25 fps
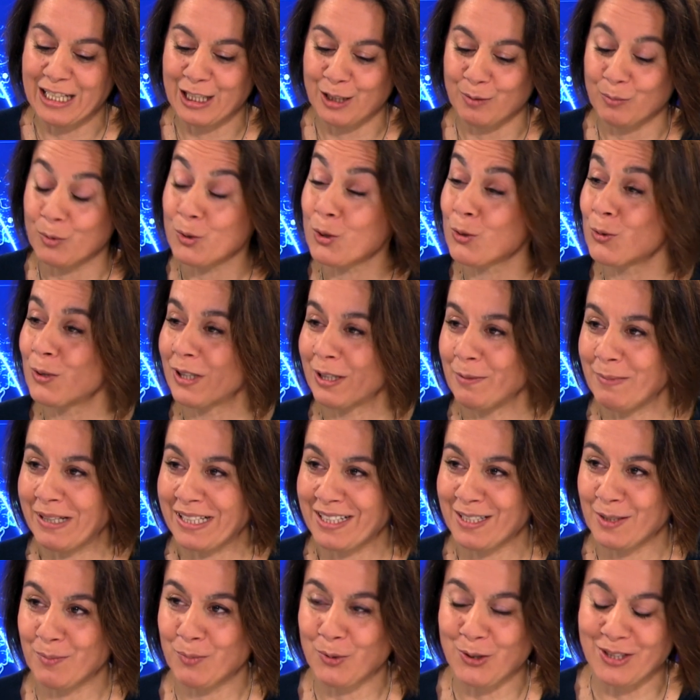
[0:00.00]
Bonjour et
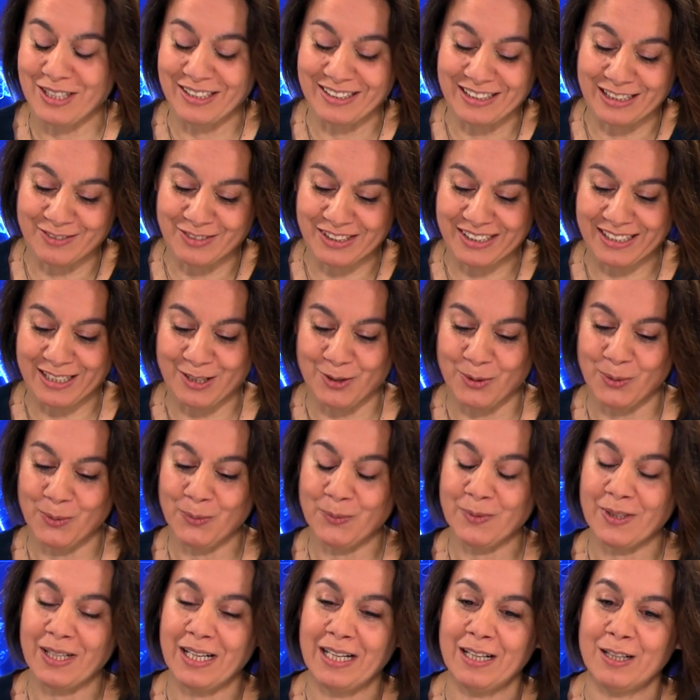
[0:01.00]
merci pour cette invitation.
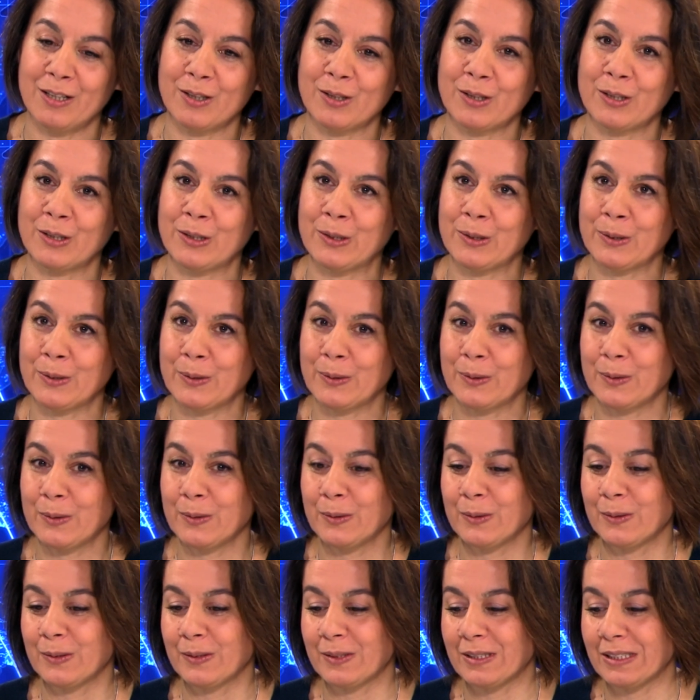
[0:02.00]
Alors, euh,
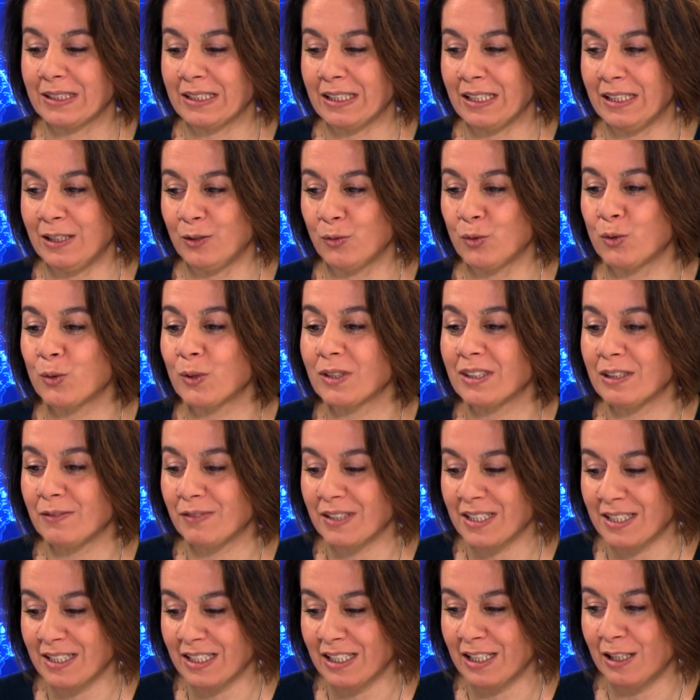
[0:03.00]
il est toujours
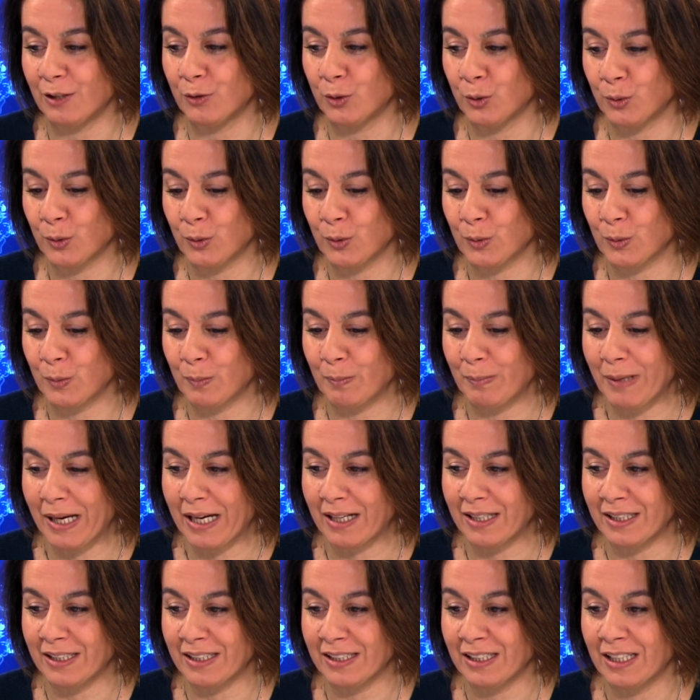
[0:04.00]
difficile de
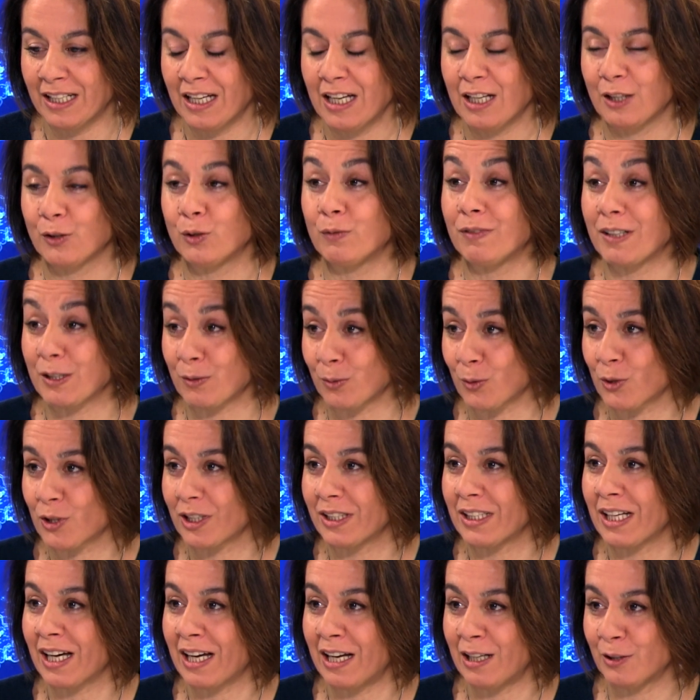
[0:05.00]
parler de façon
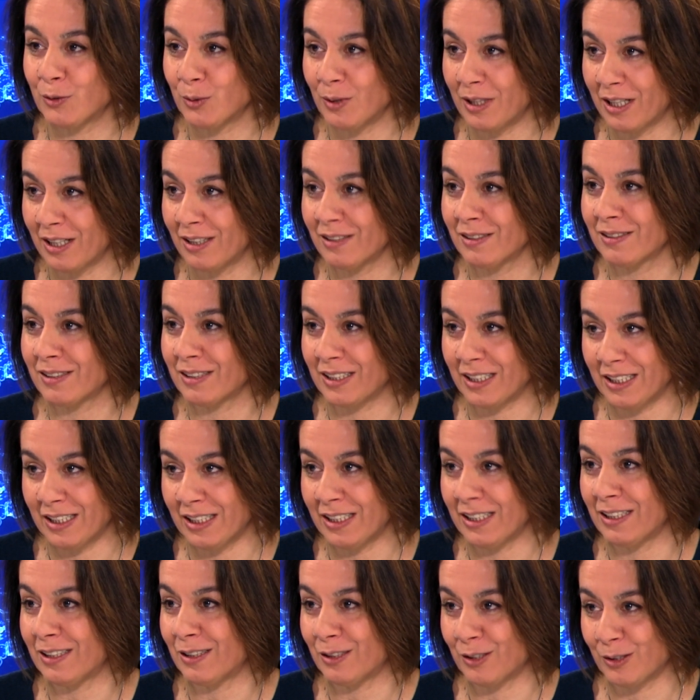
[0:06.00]
générale de l'Inde
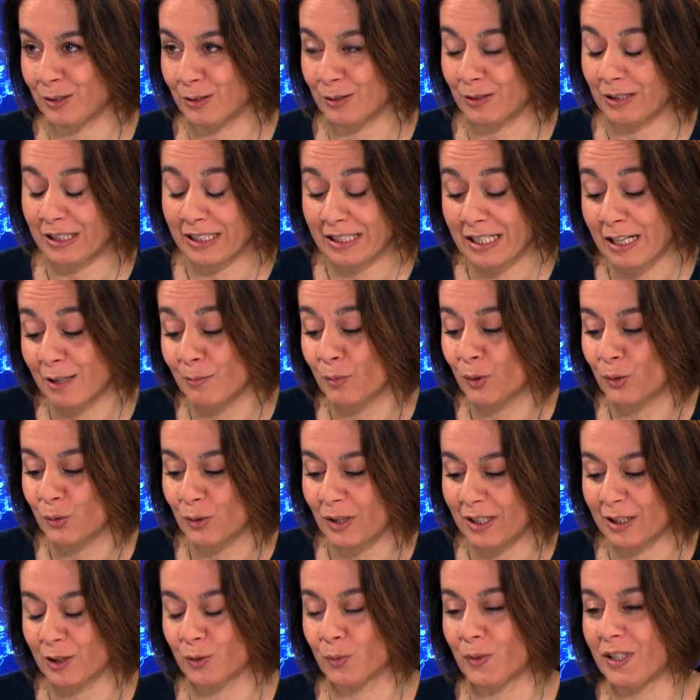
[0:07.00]
et euh, également de
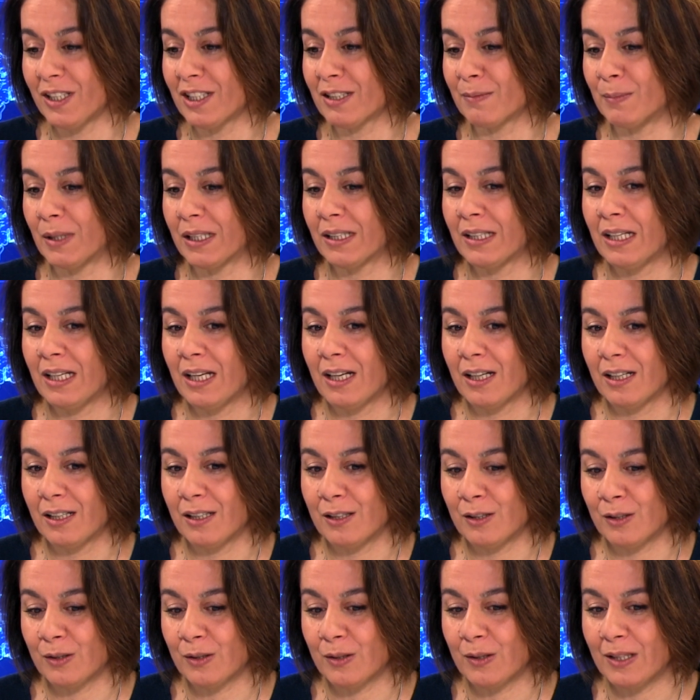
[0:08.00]
l'hindouisme.
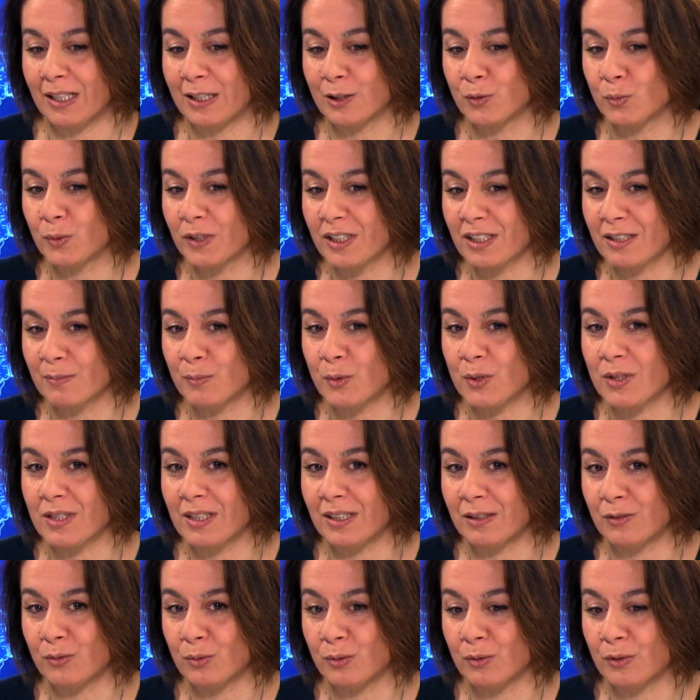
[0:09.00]
Euh, l'hindouisme,
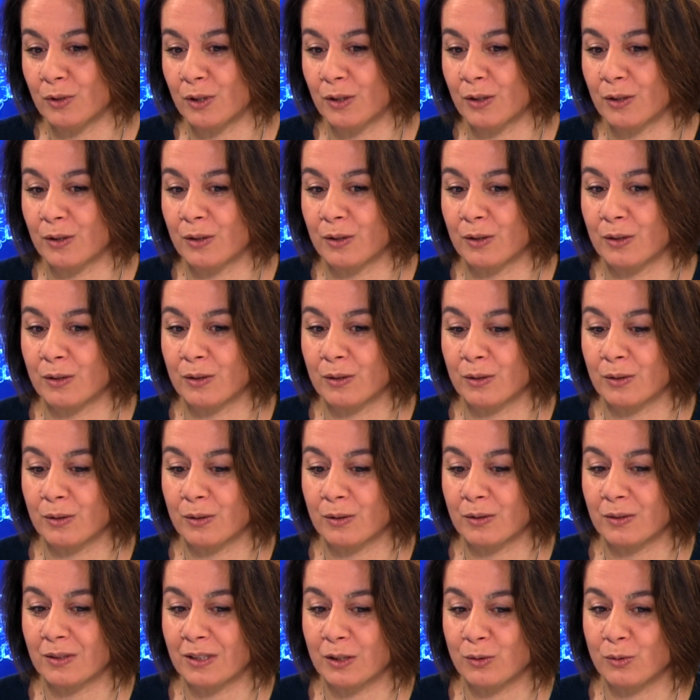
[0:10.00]
c'est une,
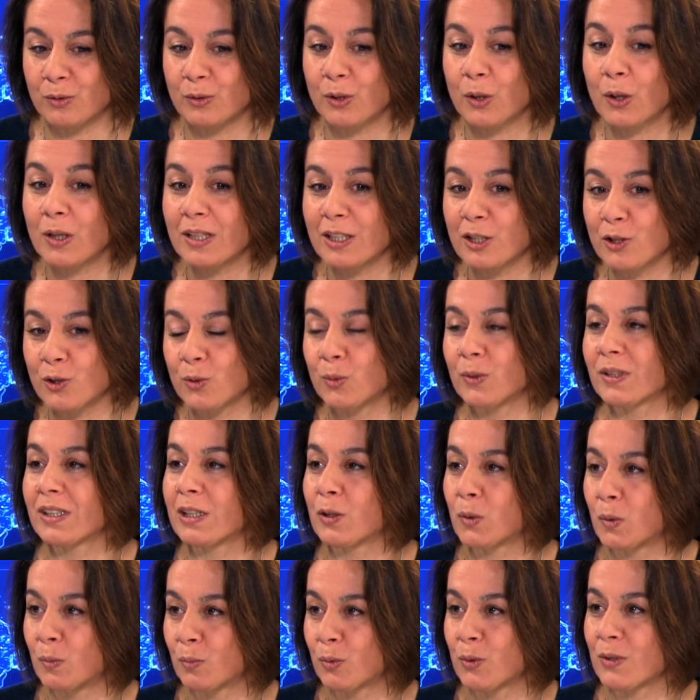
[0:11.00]
c'est une religion qui
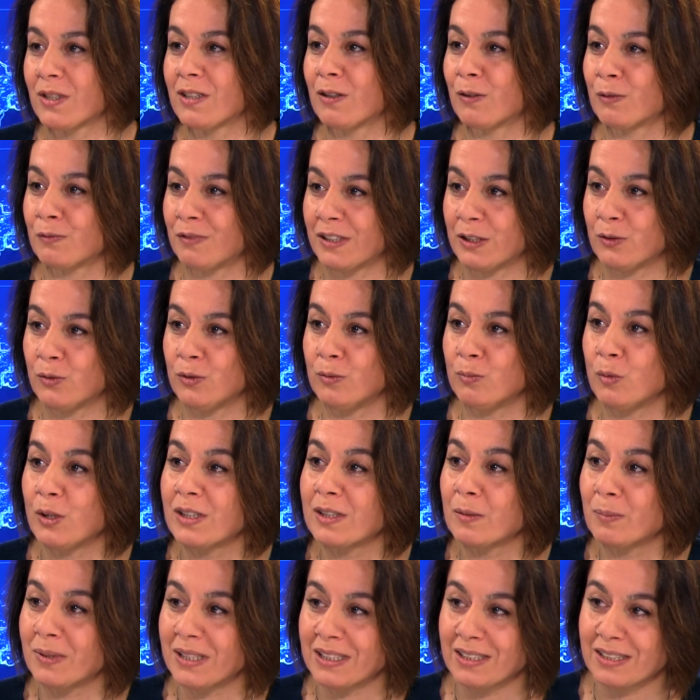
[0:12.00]
est composée en fait d'une
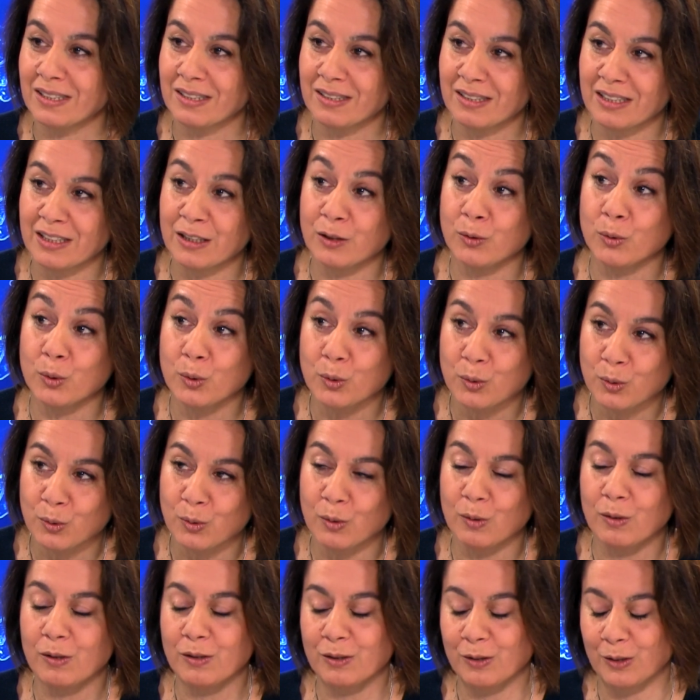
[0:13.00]
multiplicité de
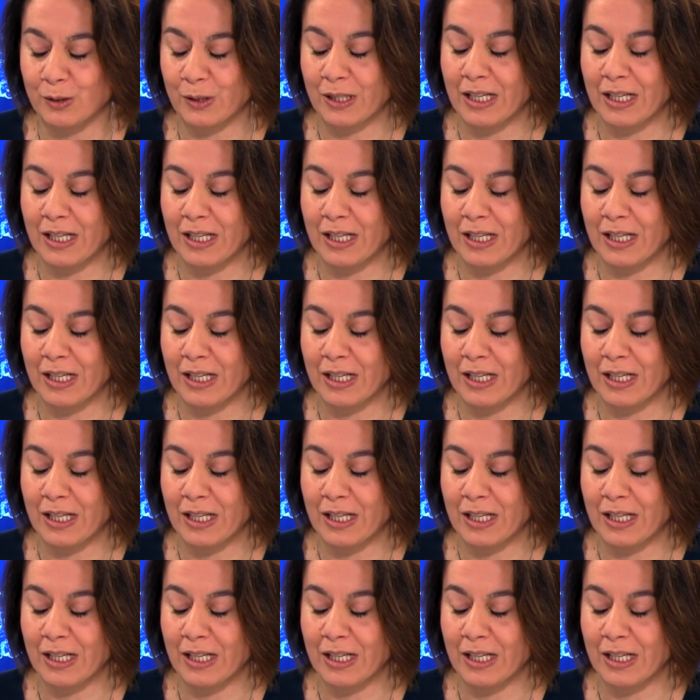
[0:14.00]
cultes